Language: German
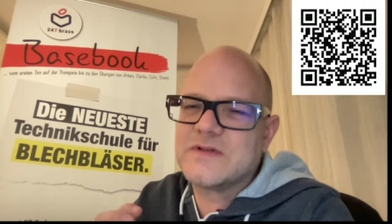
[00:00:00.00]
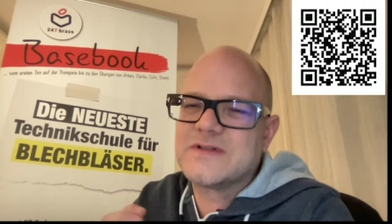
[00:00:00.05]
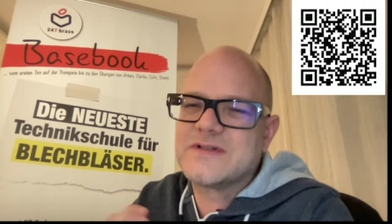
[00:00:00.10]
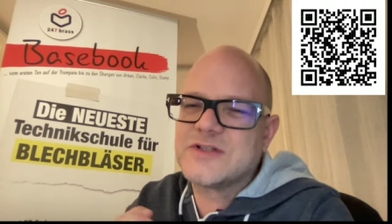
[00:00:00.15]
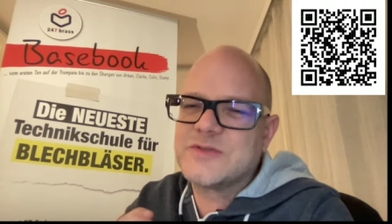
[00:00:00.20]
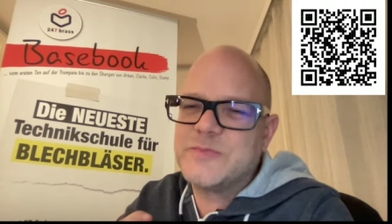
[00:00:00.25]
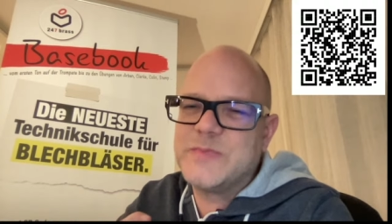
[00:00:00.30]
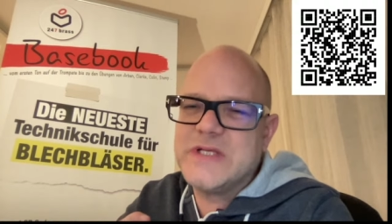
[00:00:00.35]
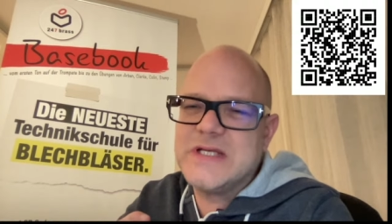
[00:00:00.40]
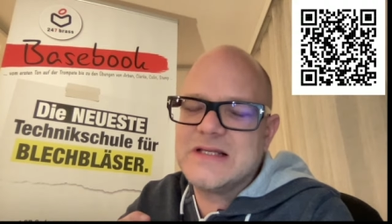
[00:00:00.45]

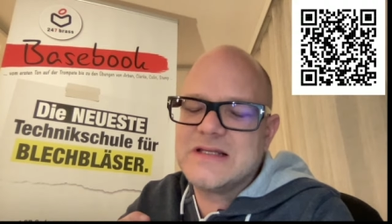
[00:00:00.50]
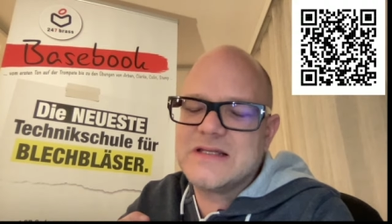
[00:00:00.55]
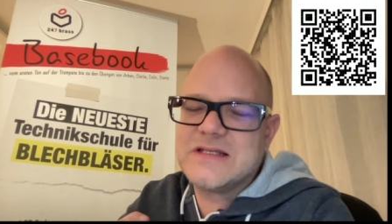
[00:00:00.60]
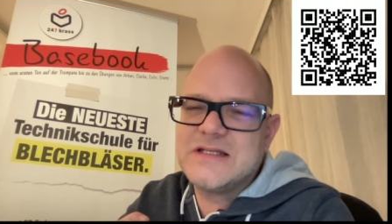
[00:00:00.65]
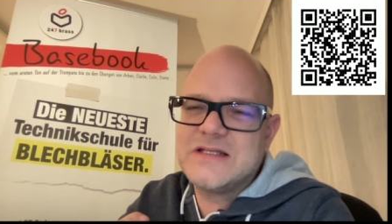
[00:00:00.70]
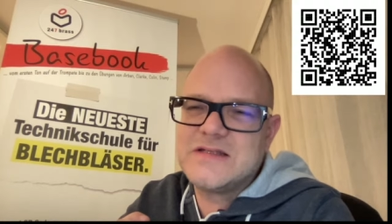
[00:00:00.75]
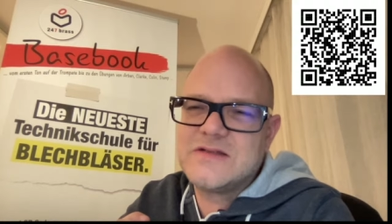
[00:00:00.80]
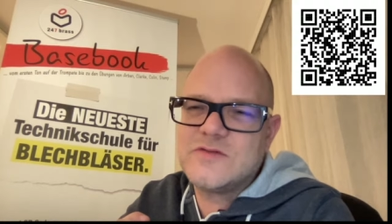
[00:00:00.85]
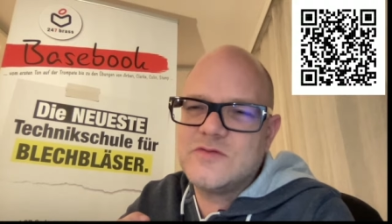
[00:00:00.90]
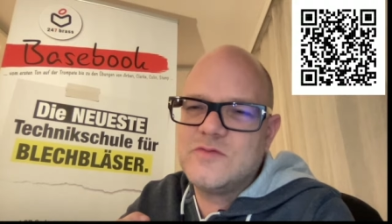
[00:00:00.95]
spielt
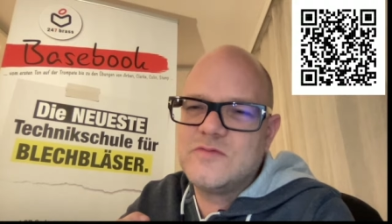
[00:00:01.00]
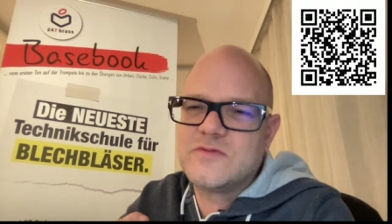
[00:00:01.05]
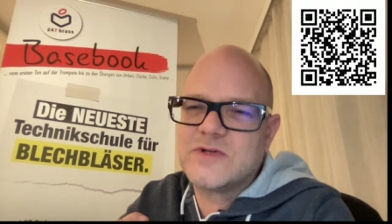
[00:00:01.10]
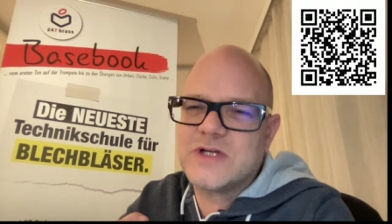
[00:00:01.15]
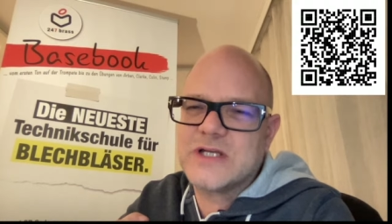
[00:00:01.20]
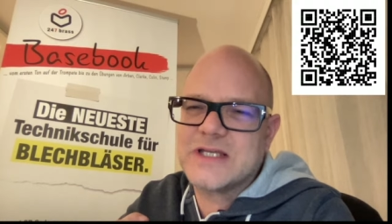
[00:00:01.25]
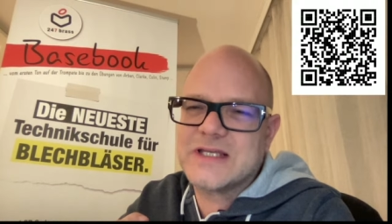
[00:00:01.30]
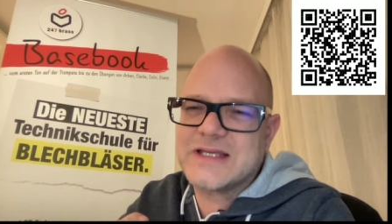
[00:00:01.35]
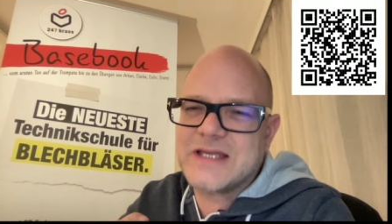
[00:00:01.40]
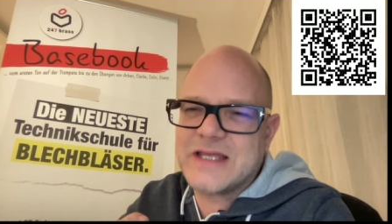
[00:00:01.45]
diese
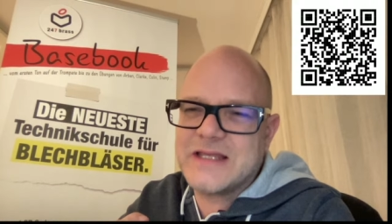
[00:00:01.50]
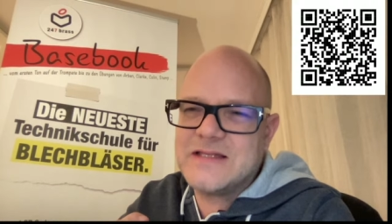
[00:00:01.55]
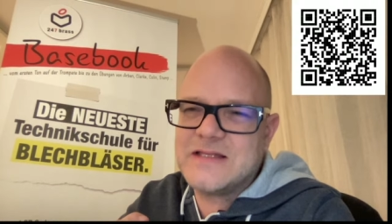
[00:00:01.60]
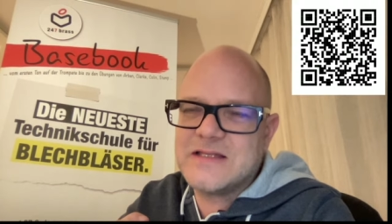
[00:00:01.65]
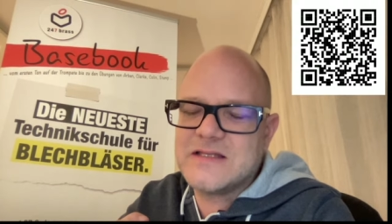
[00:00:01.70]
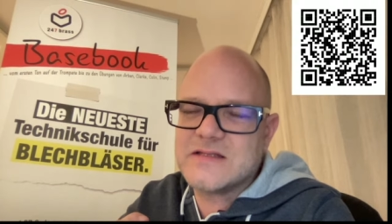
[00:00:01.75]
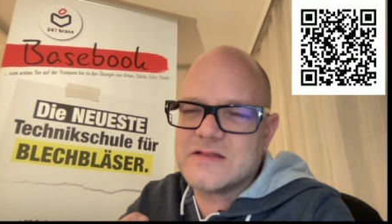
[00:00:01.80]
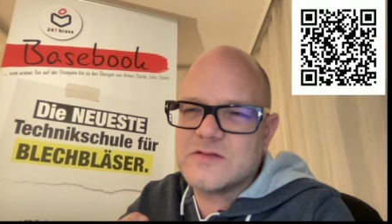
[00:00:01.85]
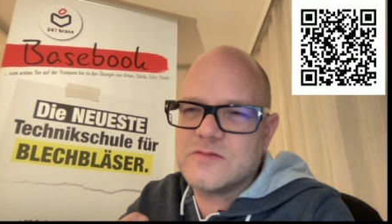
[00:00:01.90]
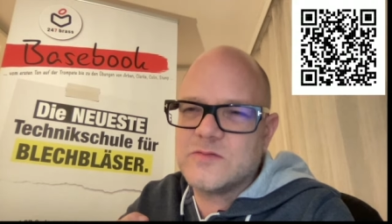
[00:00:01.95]
Übungen, kennt
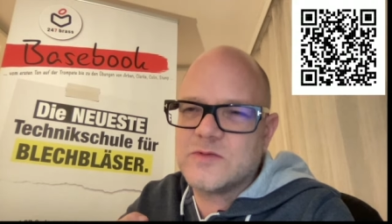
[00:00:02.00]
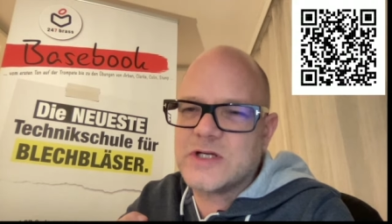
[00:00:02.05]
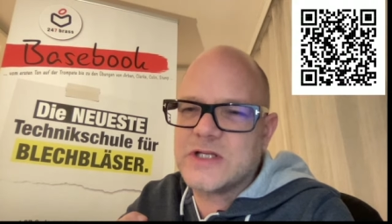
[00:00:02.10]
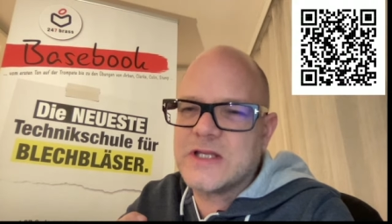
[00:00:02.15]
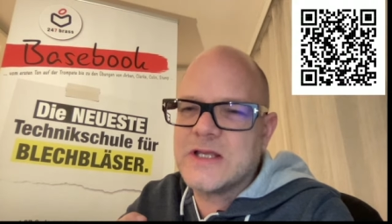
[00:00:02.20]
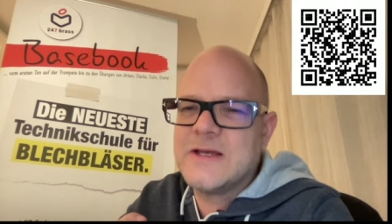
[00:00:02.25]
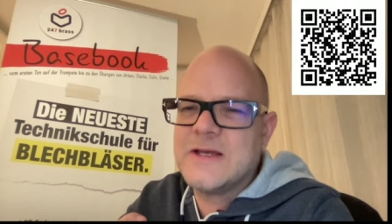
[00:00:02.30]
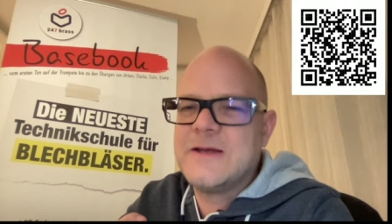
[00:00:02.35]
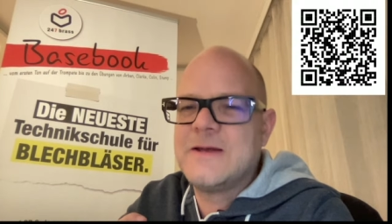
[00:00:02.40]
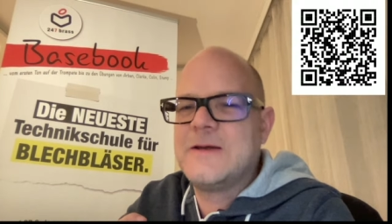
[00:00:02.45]
diese Übungen.